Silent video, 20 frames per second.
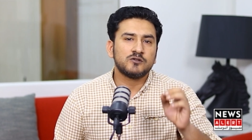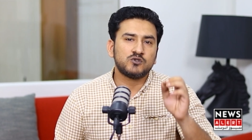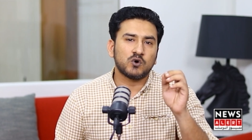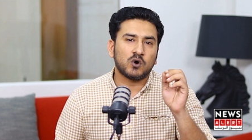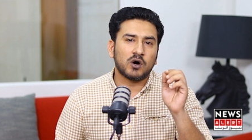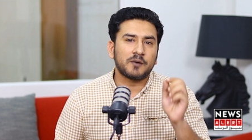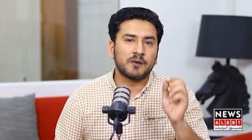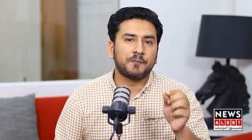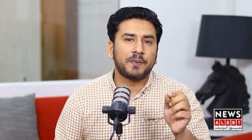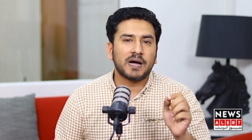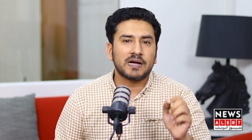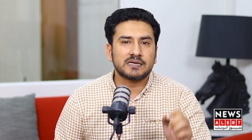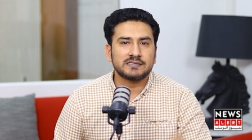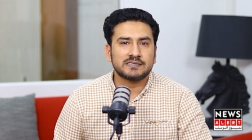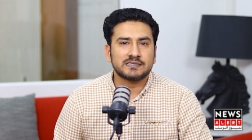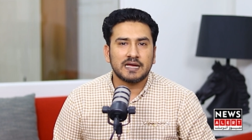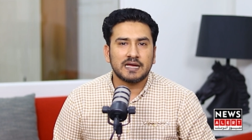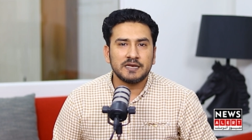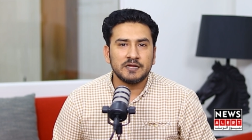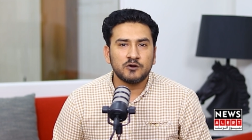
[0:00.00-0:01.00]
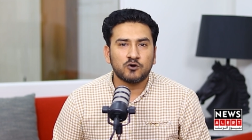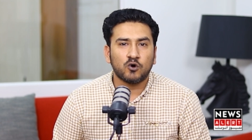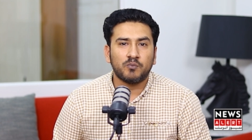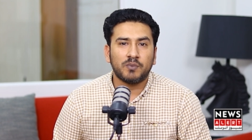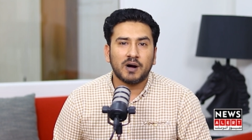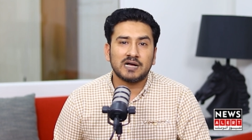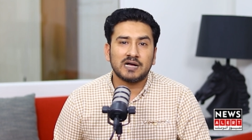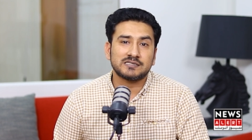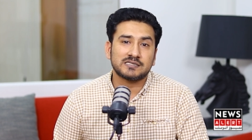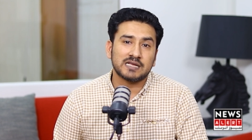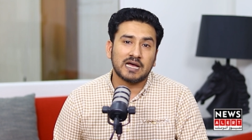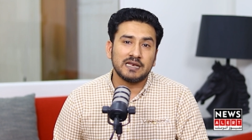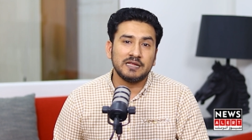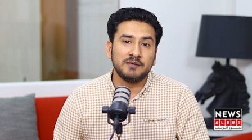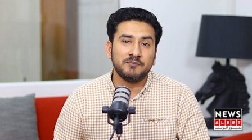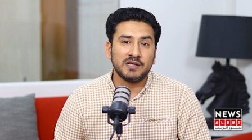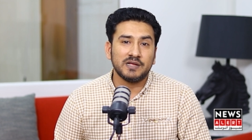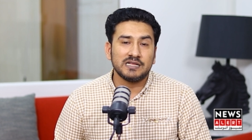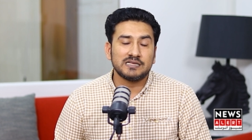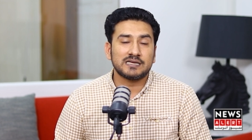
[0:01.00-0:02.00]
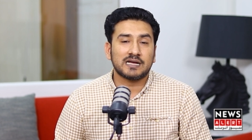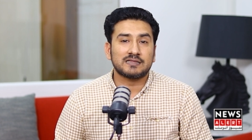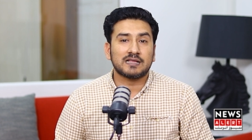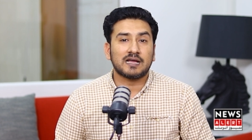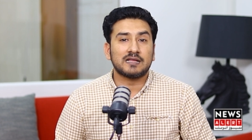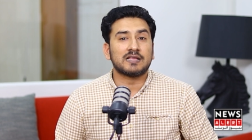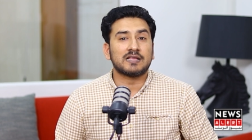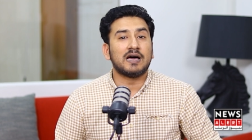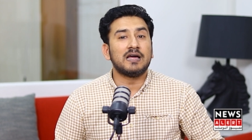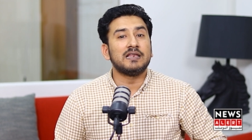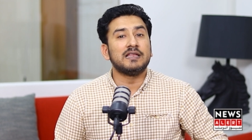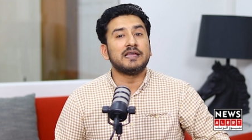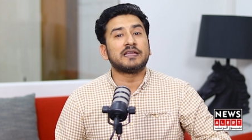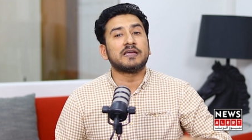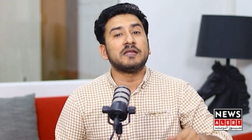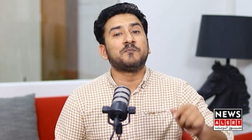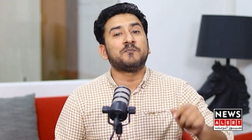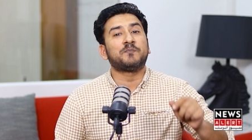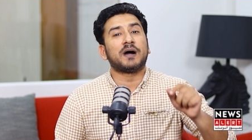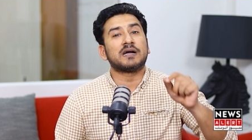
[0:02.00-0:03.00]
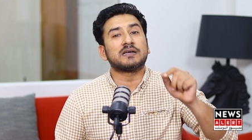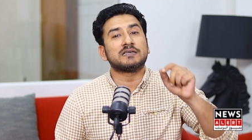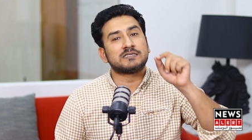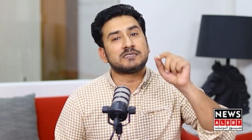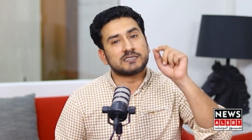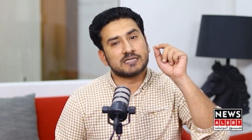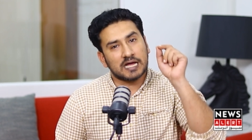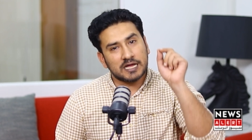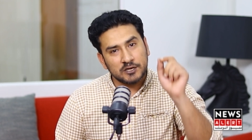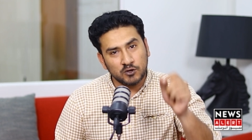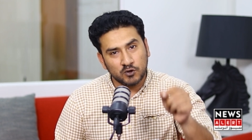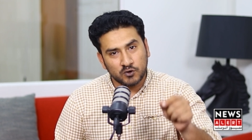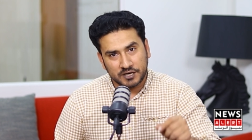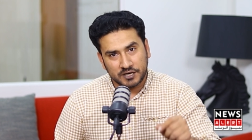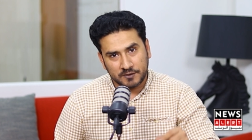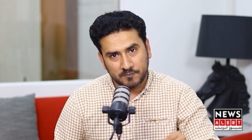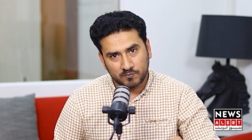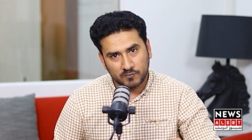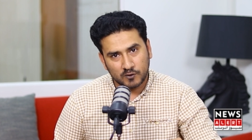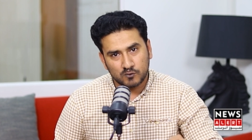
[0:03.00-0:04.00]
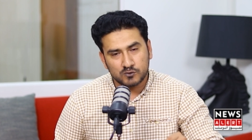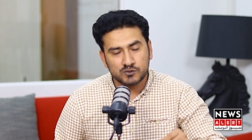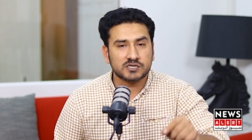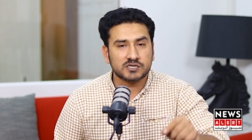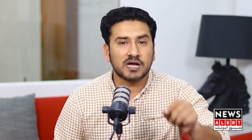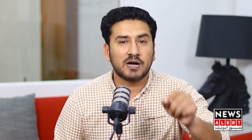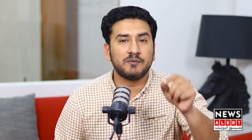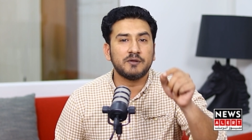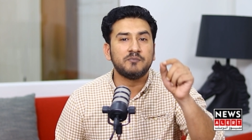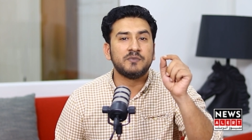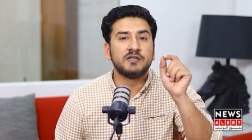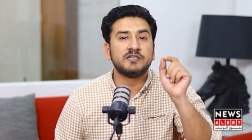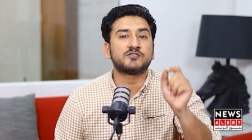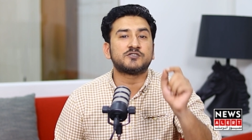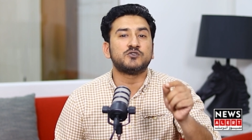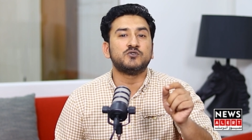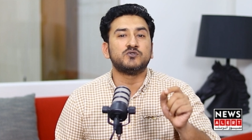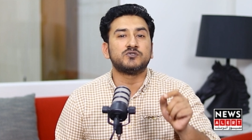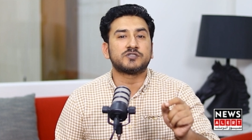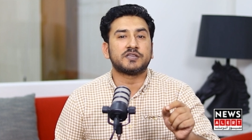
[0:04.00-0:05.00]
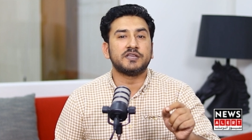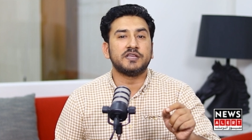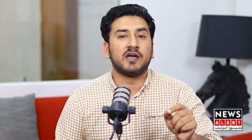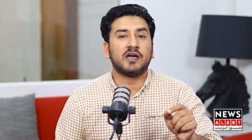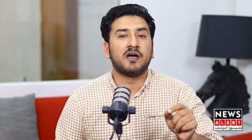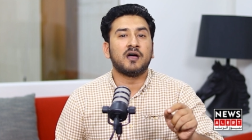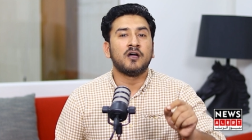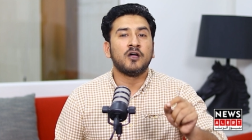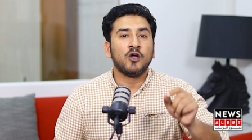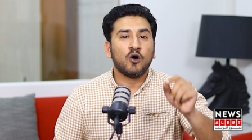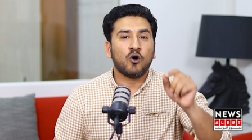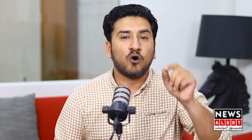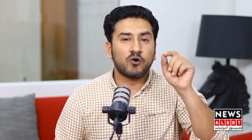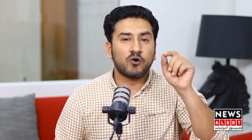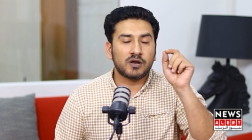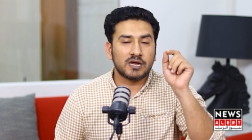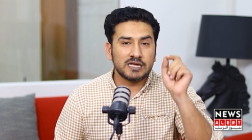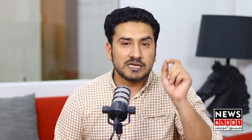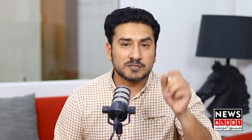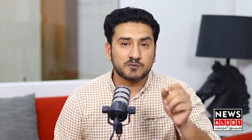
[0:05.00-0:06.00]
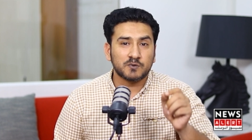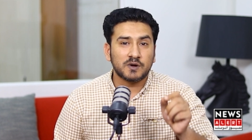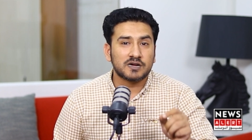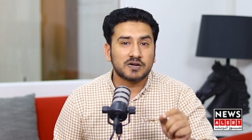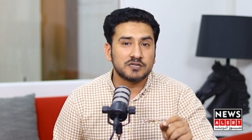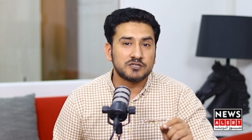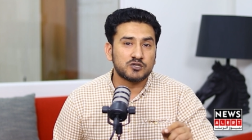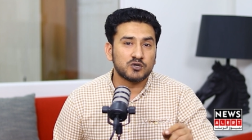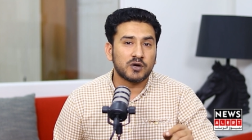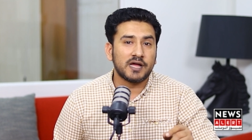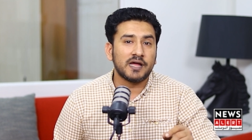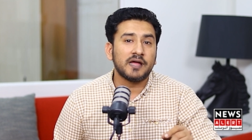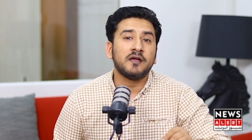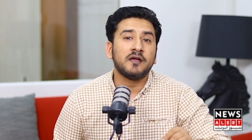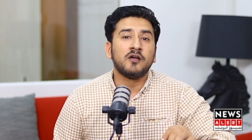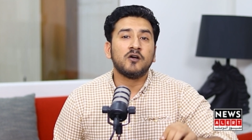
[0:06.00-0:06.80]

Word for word: जो हर पाकिस्तानी को बसानी मिल जाता था लेकिन पाकिस्तानियों ने उसका भी मिस यूज किया और इस वक्त जो है